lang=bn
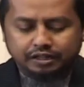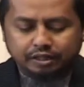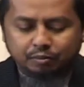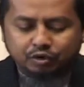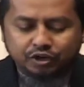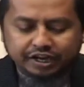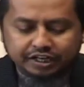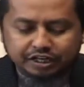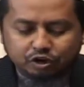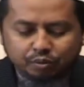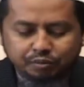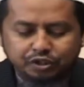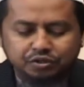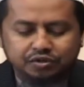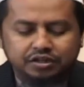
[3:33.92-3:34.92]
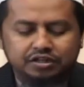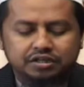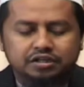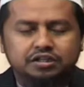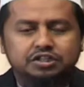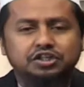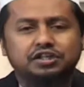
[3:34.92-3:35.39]
তেমনই একটি গবেষণার
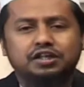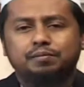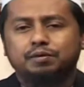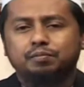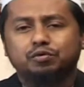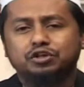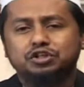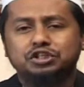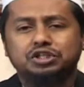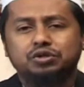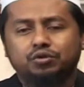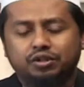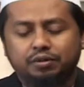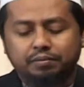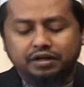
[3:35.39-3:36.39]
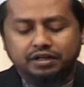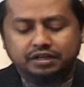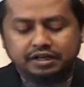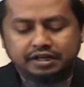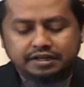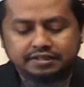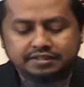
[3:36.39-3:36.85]
সাথে আমরা পরিচিত হতে পারি
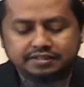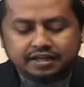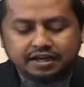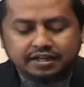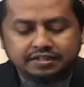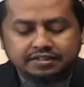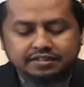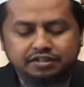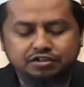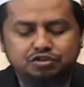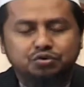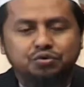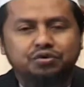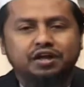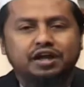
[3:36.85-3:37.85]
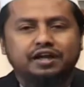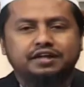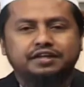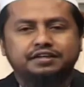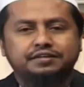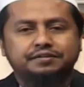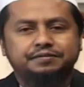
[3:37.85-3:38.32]
সায়েন্স অ্যান্ড সুন্না
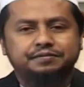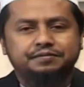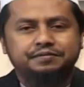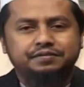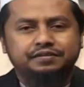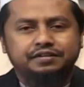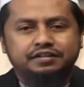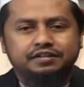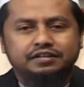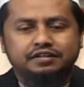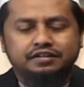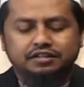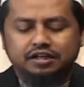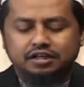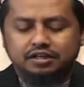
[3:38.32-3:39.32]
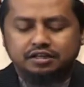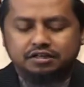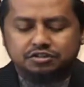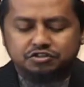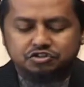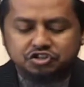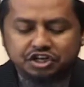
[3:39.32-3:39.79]
দ্য
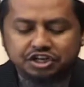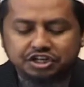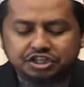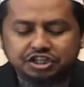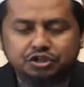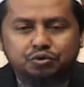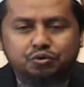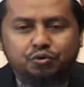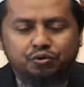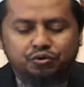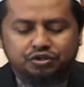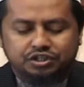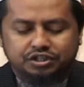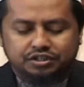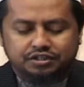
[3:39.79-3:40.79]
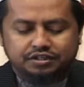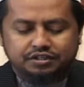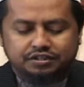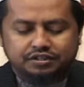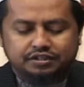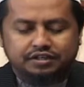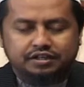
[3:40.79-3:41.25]
জেনেটিক কোড
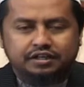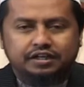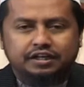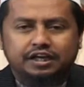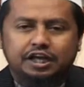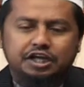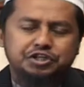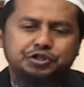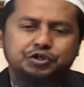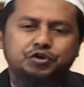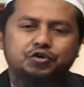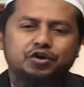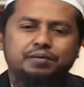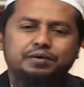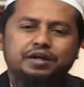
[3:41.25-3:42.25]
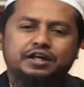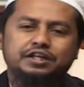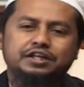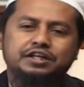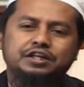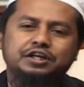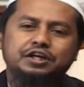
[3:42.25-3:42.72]
এই শিরোনামে
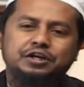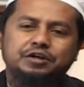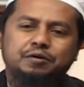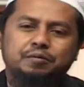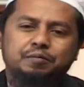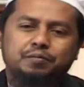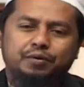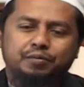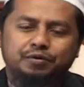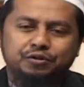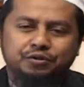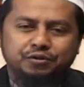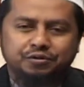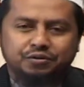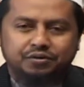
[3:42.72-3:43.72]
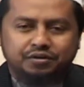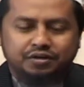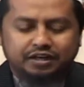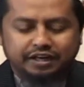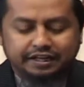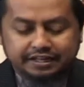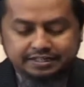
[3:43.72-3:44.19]
একটি প্রবন্ধ
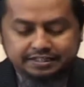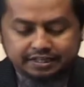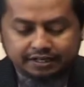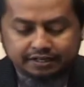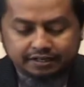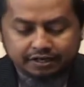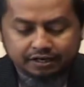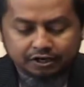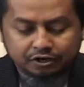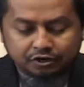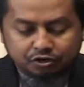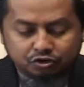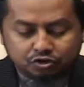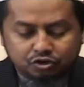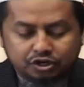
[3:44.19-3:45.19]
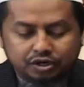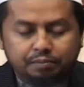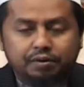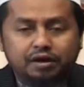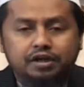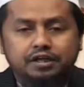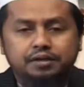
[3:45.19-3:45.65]
লিখেছেন ডক্টর
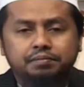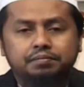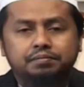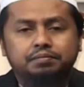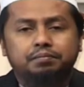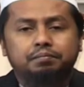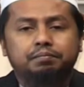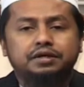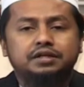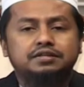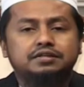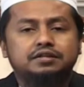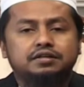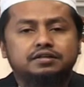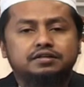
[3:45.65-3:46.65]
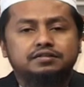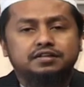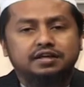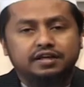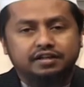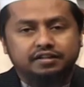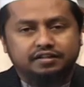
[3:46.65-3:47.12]
ইব্রাহিম বি
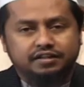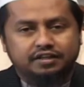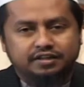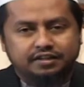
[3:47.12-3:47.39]
সৈয়দ